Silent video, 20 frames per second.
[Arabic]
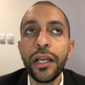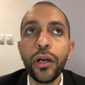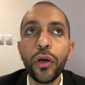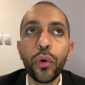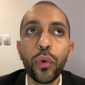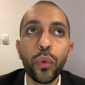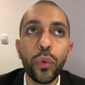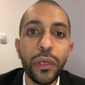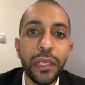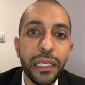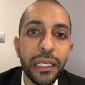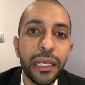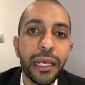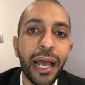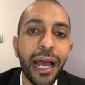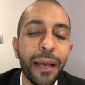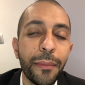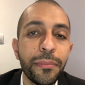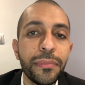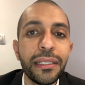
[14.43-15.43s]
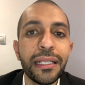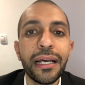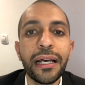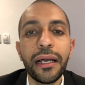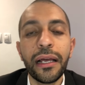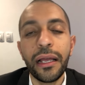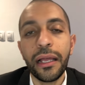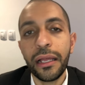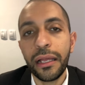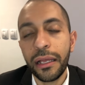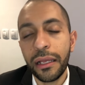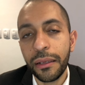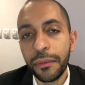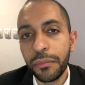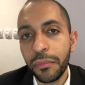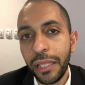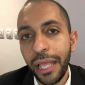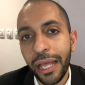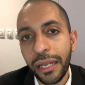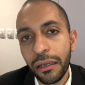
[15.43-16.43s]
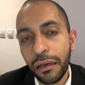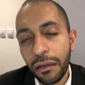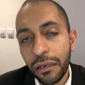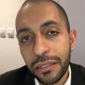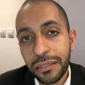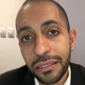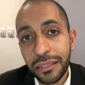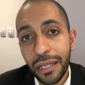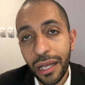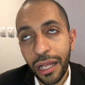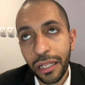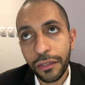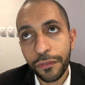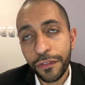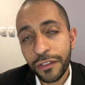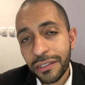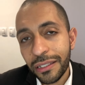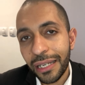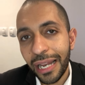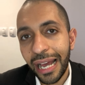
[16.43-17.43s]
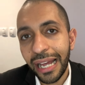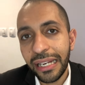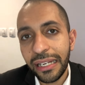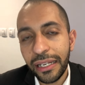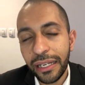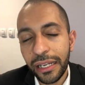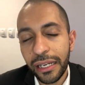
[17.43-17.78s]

وهبدا آه، يعني خلاص هتفصل عن